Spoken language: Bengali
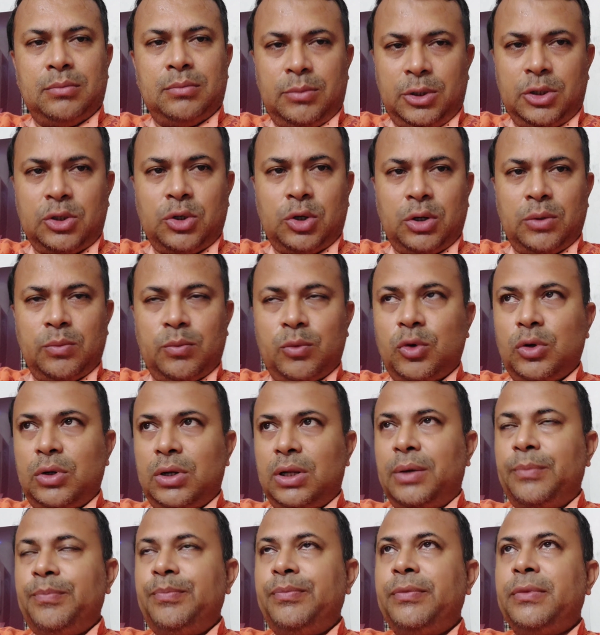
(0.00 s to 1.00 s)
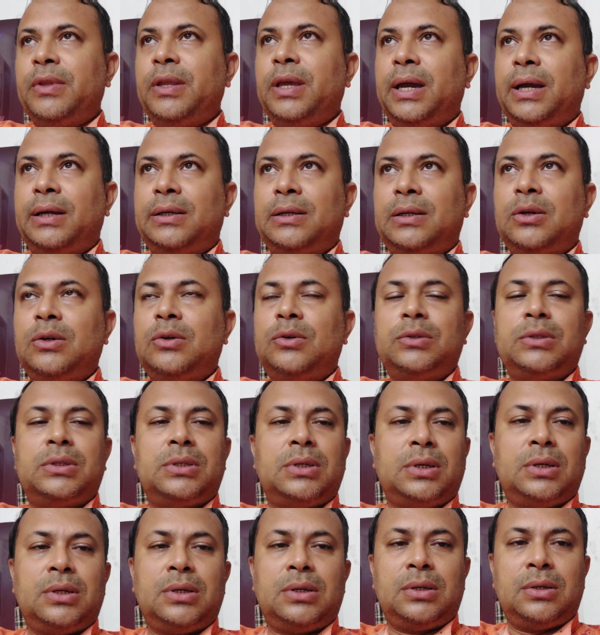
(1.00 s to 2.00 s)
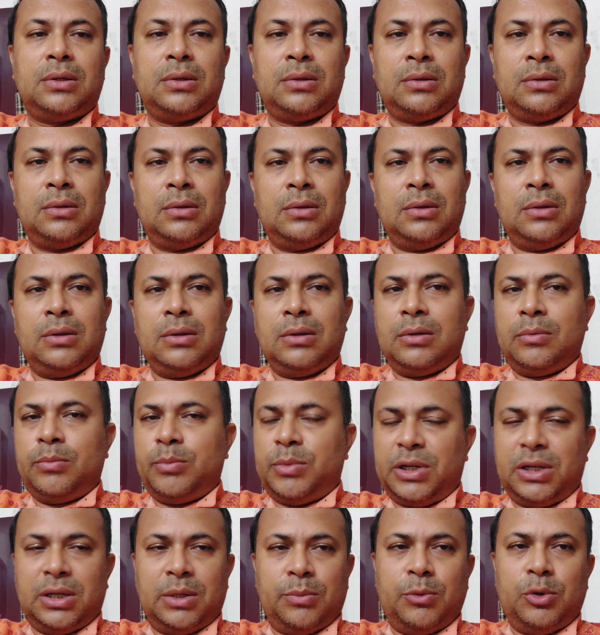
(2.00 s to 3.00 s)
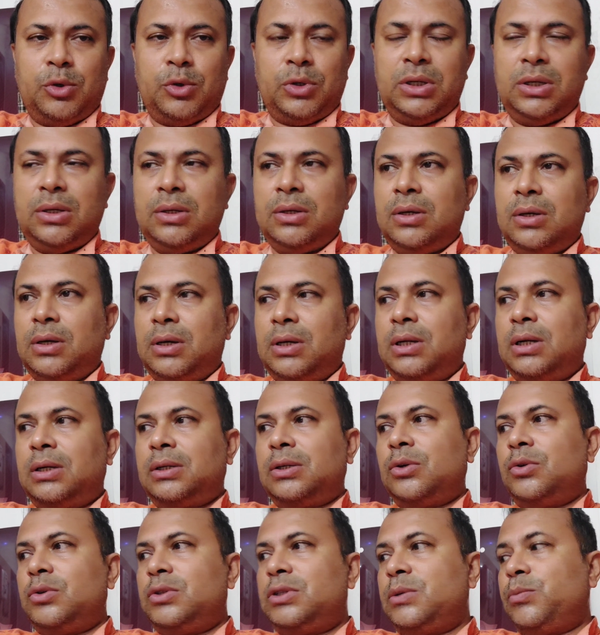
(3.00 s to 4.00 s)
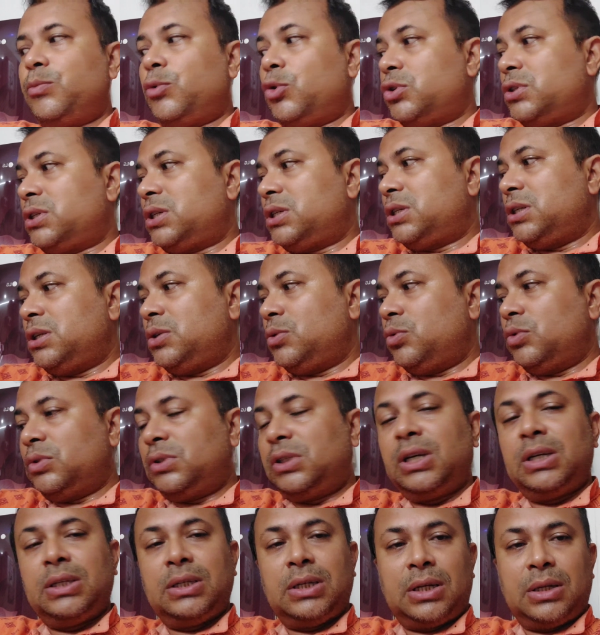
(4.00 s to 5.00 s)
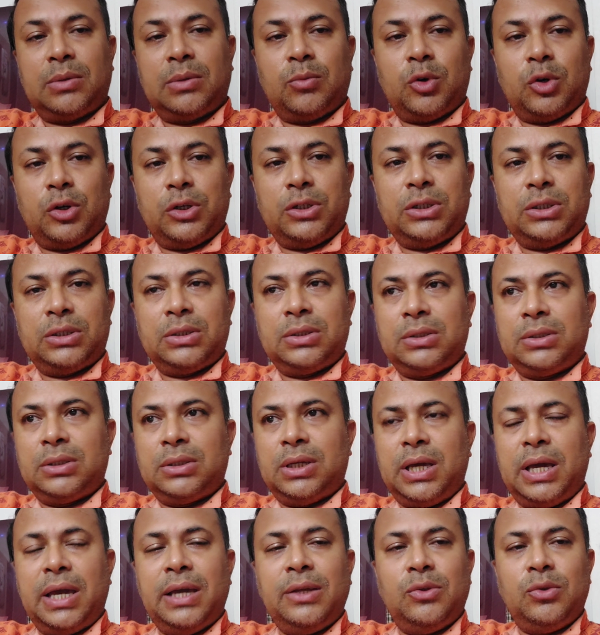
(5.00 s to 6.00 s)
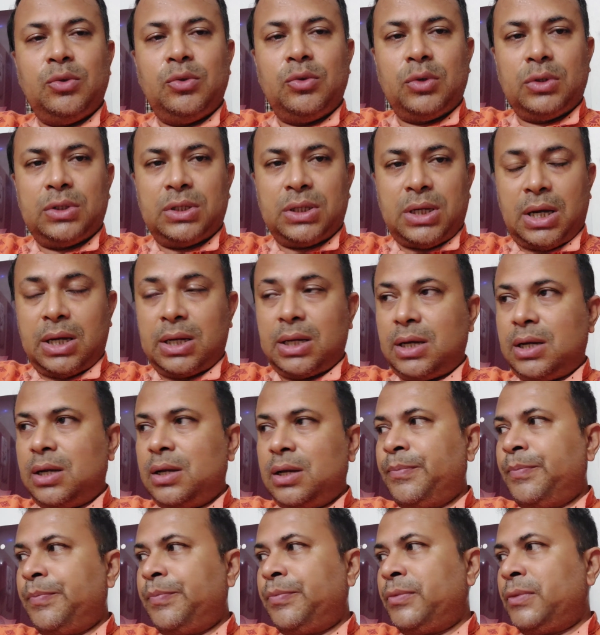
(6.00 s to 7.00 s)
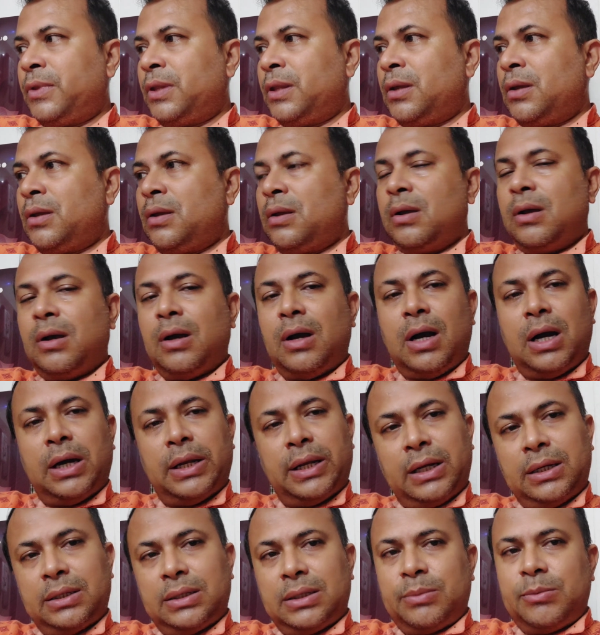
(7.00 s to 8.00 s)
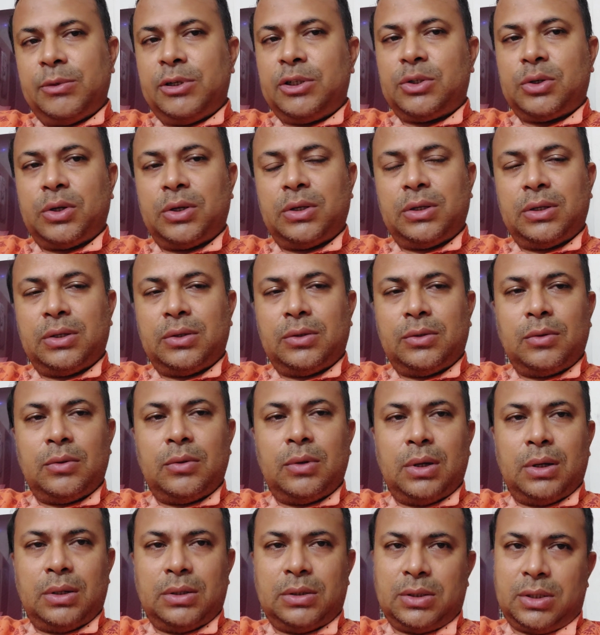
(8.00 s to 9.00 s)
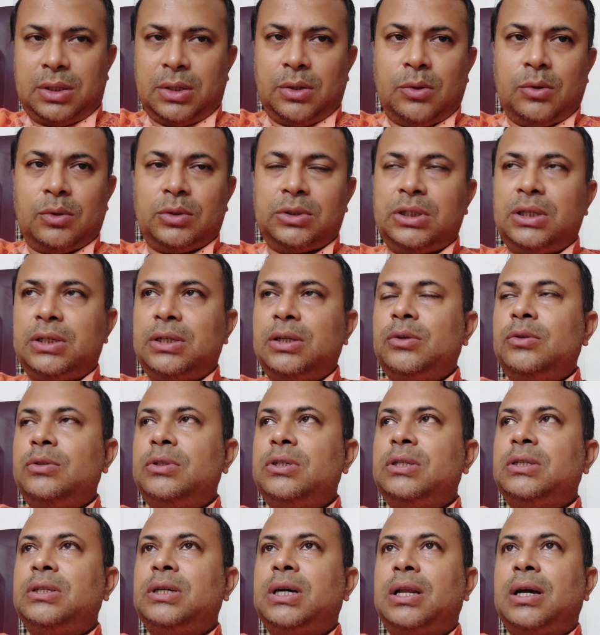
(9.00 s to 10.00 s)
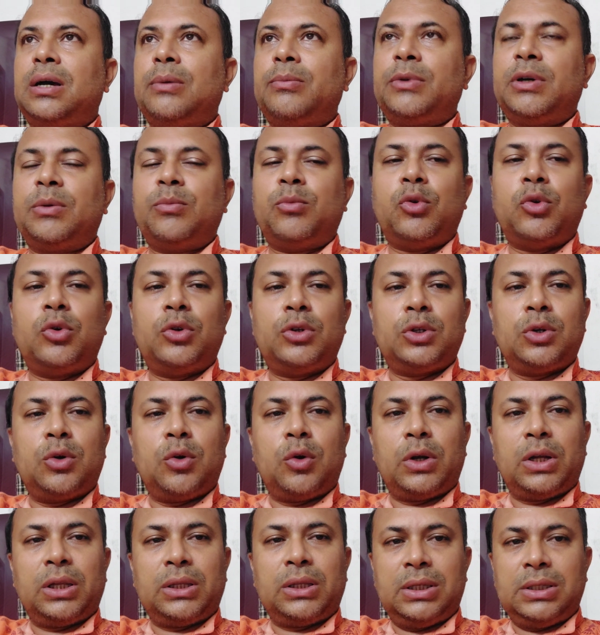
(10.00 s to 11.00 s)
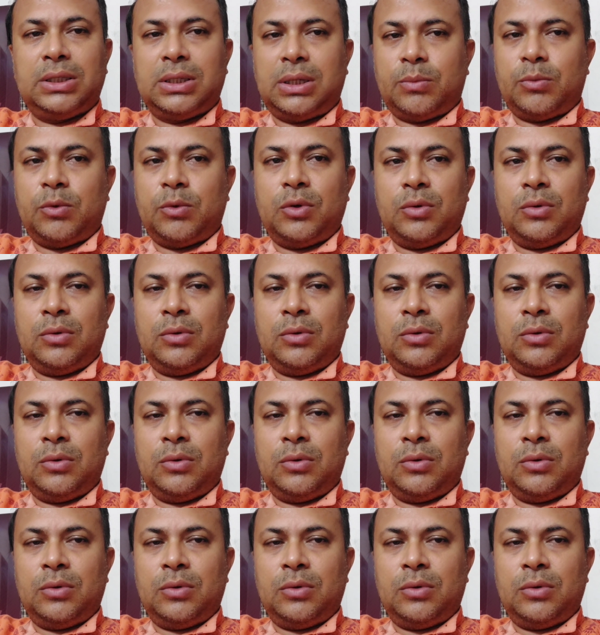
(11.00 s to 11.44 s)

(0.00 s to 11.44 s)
বিষয় বললাম একটা হচ্ছে পিডাব্লিউডি আর একটা হচ্ছে পঁচাশির ঊর্ধ্বে যারা বয়স এই দুটো ছাড়া আর একটা বিষয় কিন্তু ছিল সেটা হচ্ছে যারা আমরা ভোট করাতে যাব